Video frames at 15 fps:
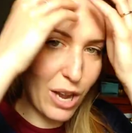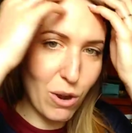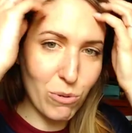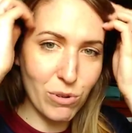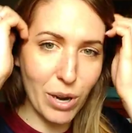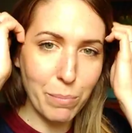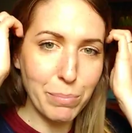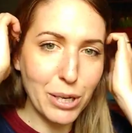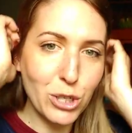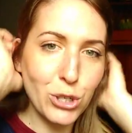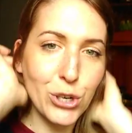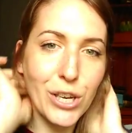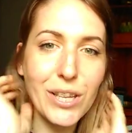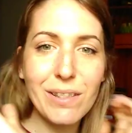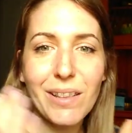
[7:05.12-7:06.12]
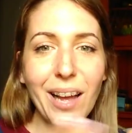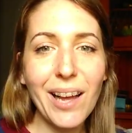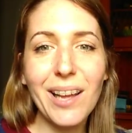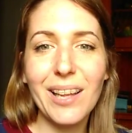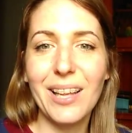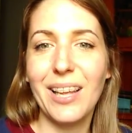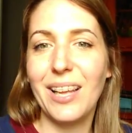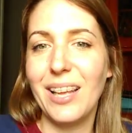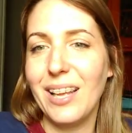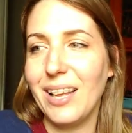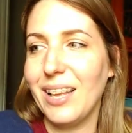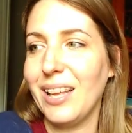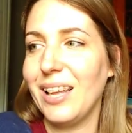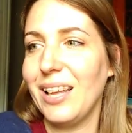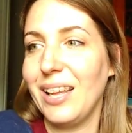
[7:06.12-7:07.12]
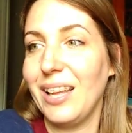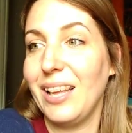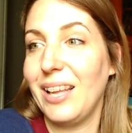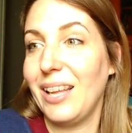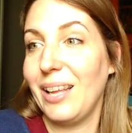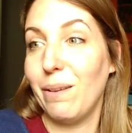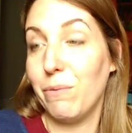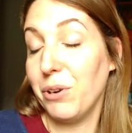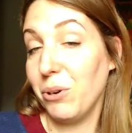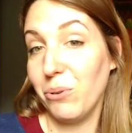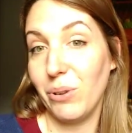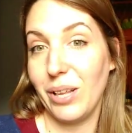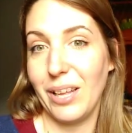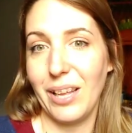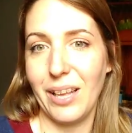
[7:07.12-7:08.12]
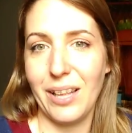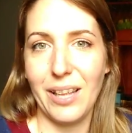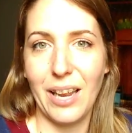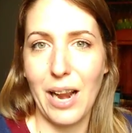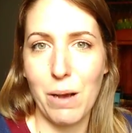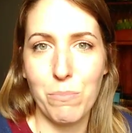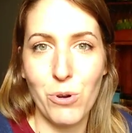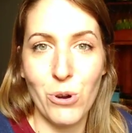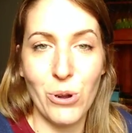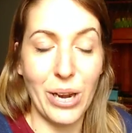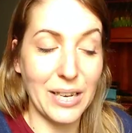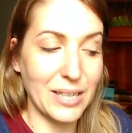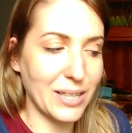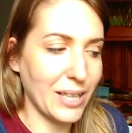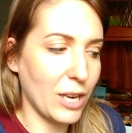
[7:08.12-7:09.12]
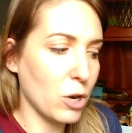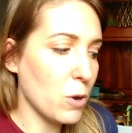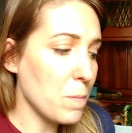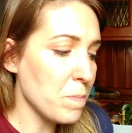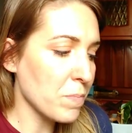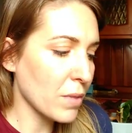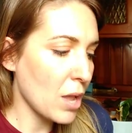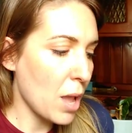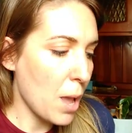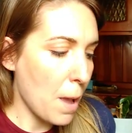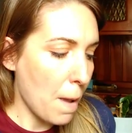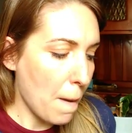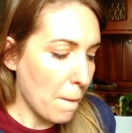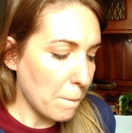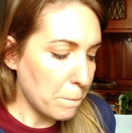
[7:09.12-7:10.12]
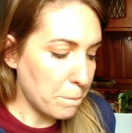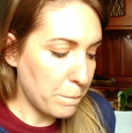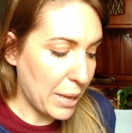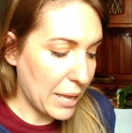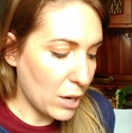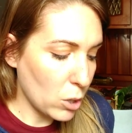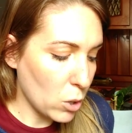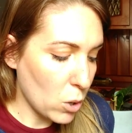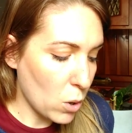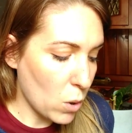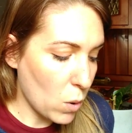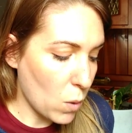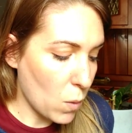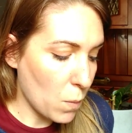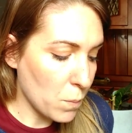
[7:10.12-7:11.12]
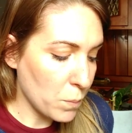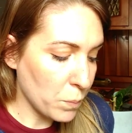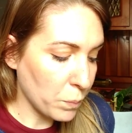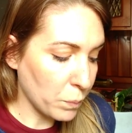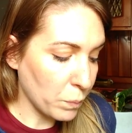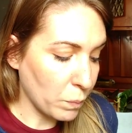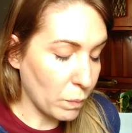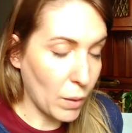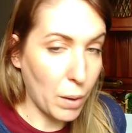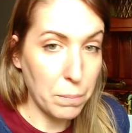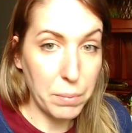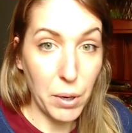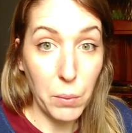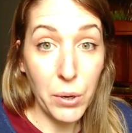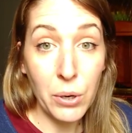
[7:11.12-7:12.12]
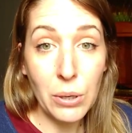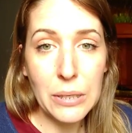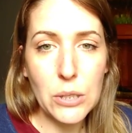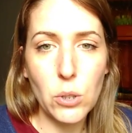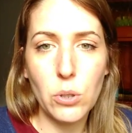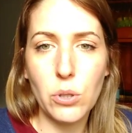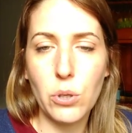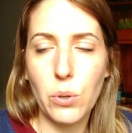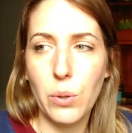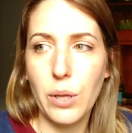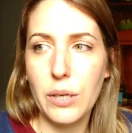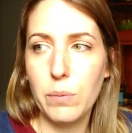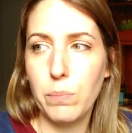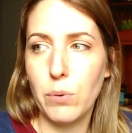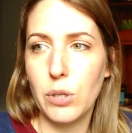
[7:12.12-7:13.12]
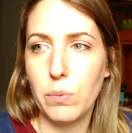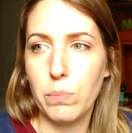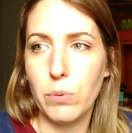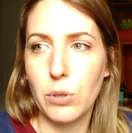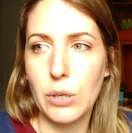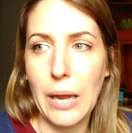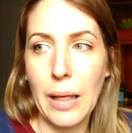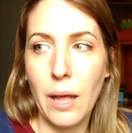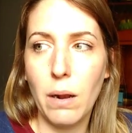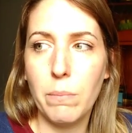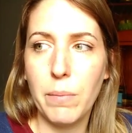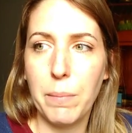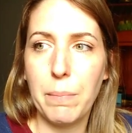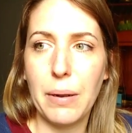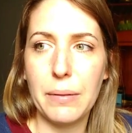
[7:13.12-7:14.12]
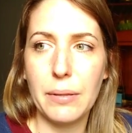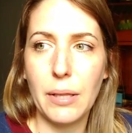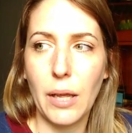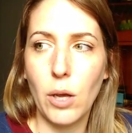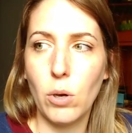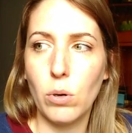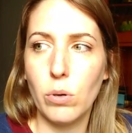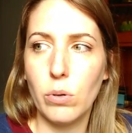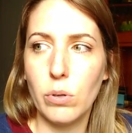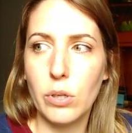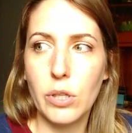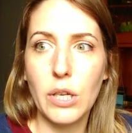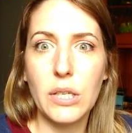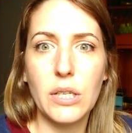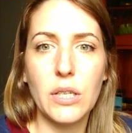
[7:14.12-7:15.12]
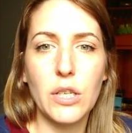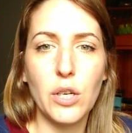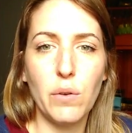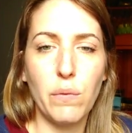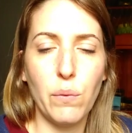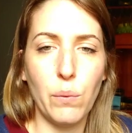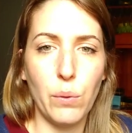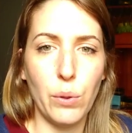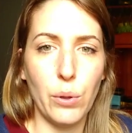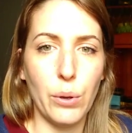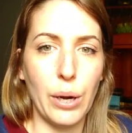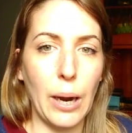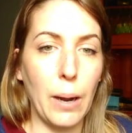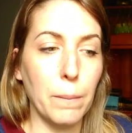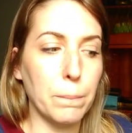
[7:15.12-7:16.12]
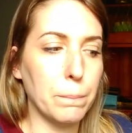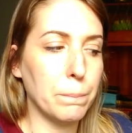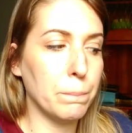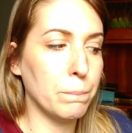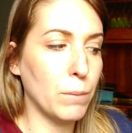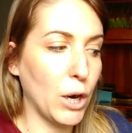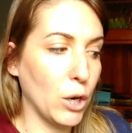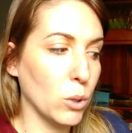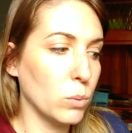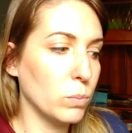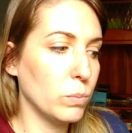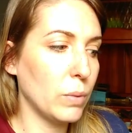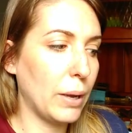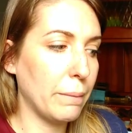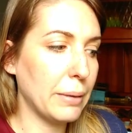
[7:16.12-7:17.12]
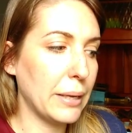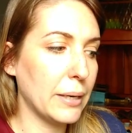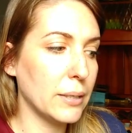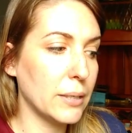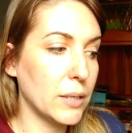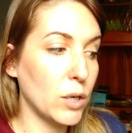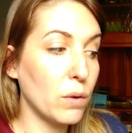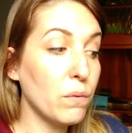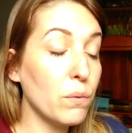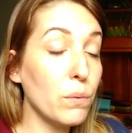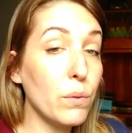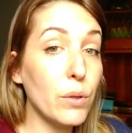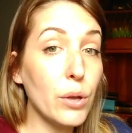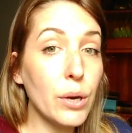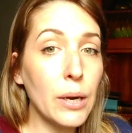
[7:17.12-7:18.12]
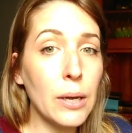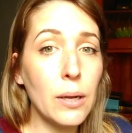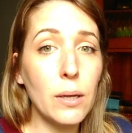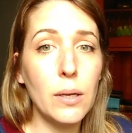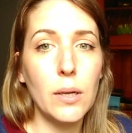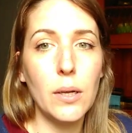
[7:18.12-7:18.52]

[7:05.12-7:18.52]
a, una personita y, bueno, y, el amor este, ¿no? Pero, mm, pero bueno, eso, entonces, pues, pues nada, me planteo, esto sí si no funciona. Bueno, a ver, si no funciona,